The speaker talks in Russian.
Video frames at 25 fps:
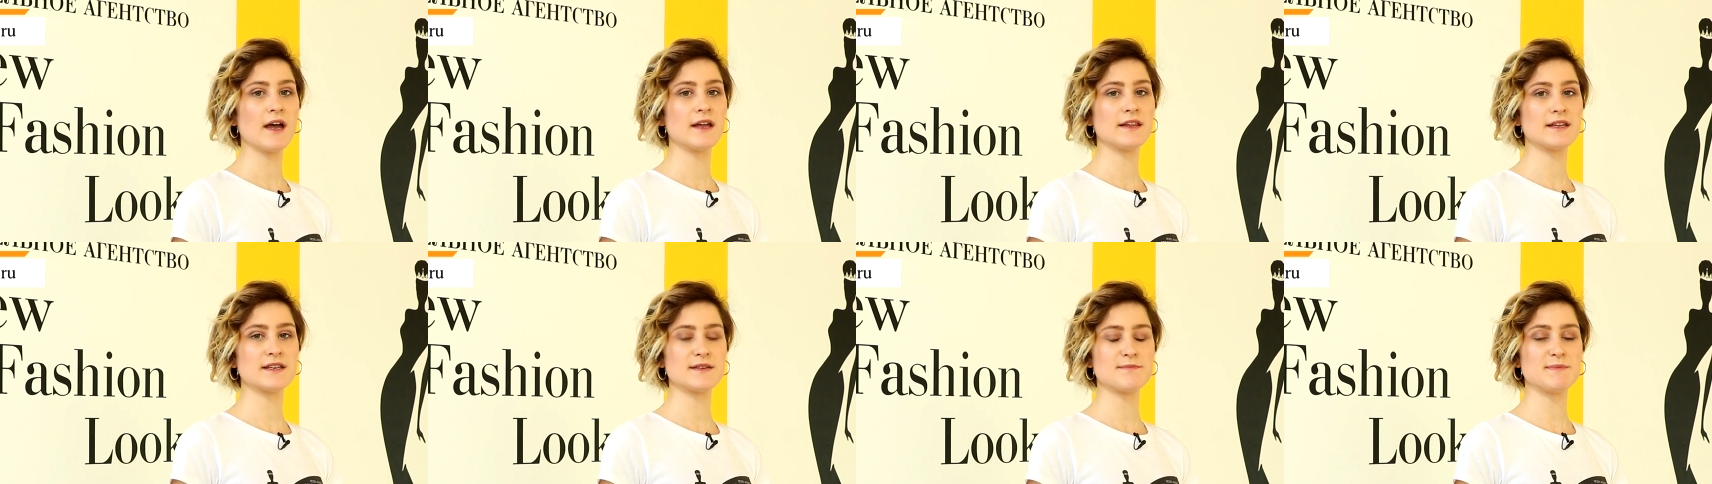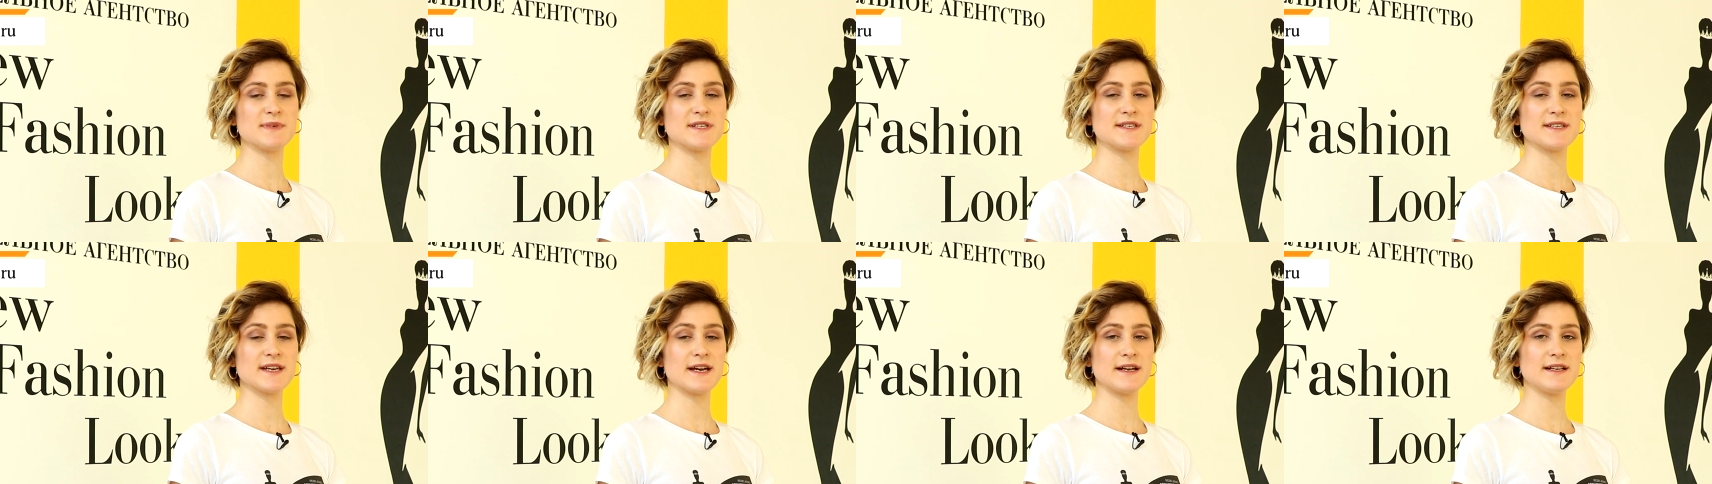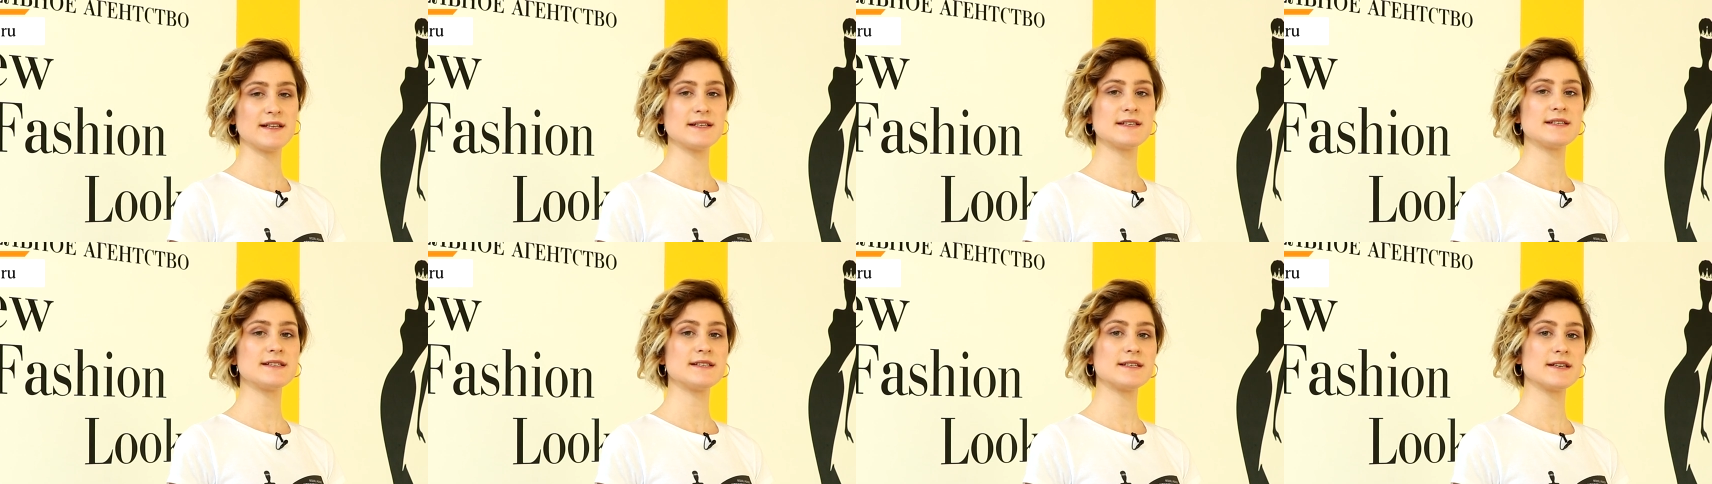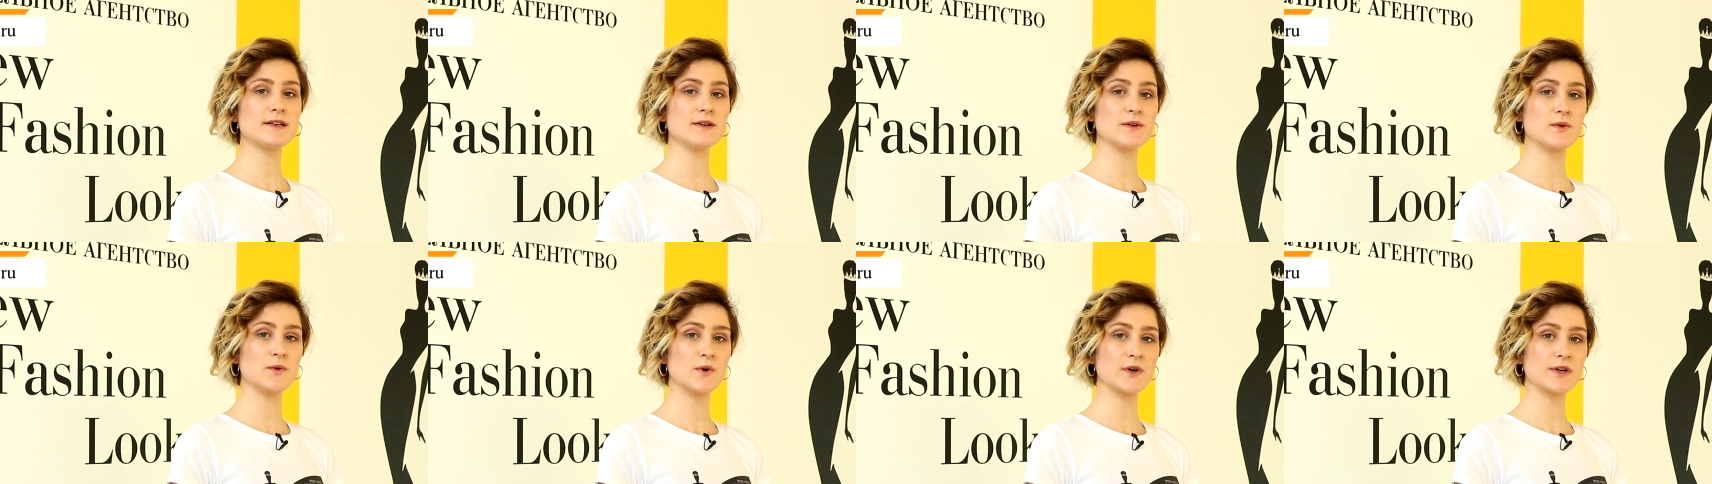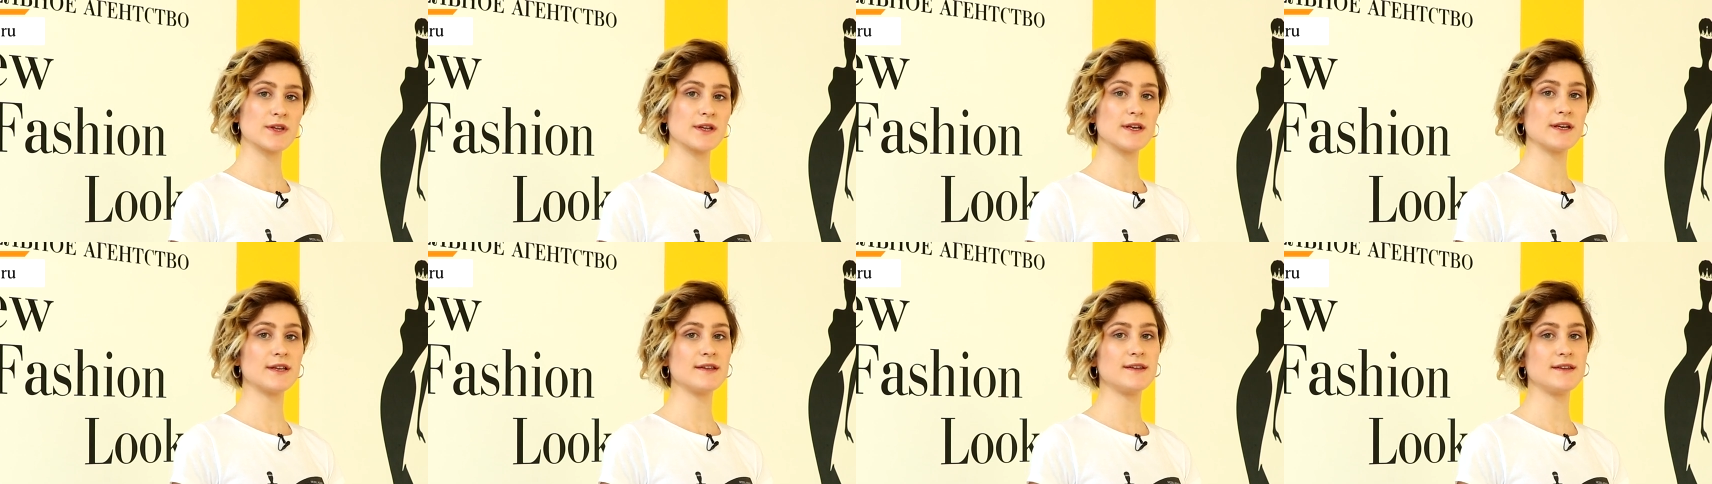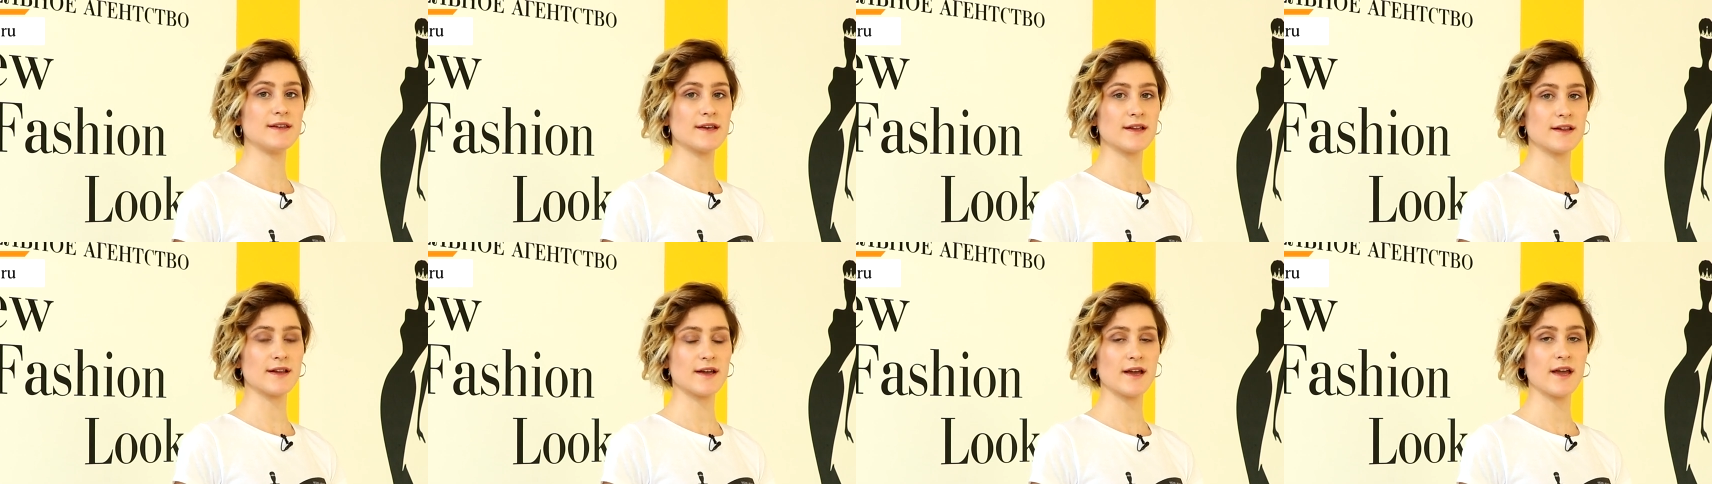на специальности «Горное
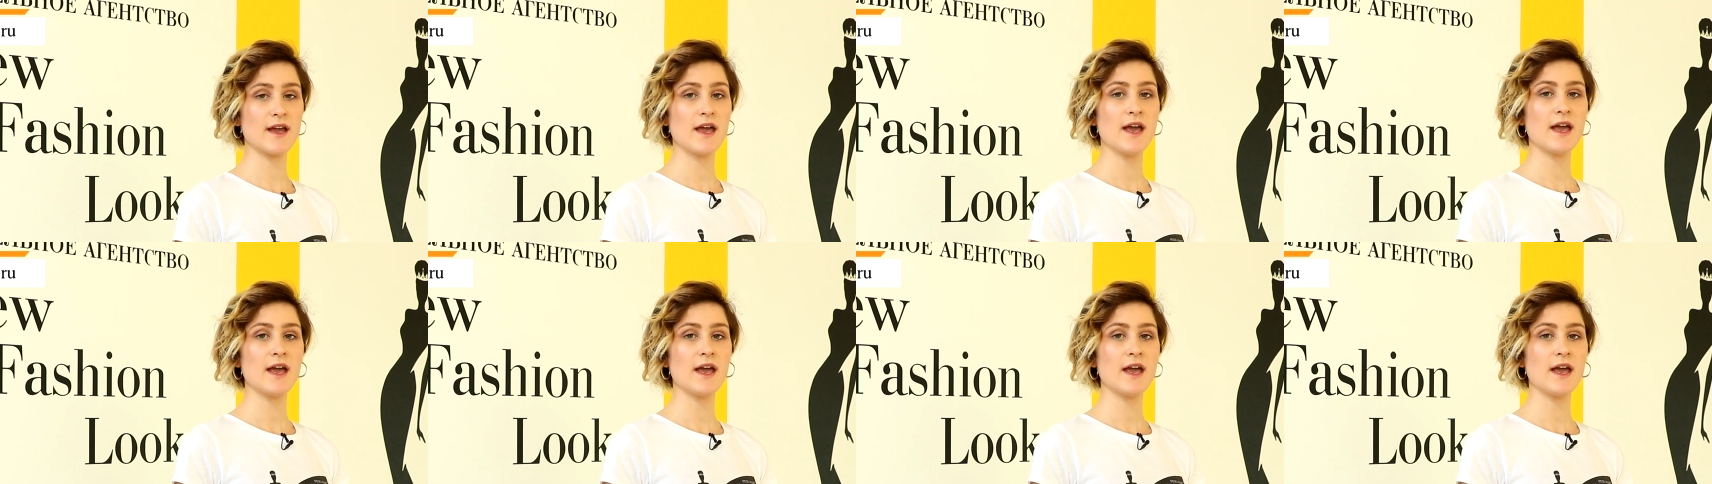дело».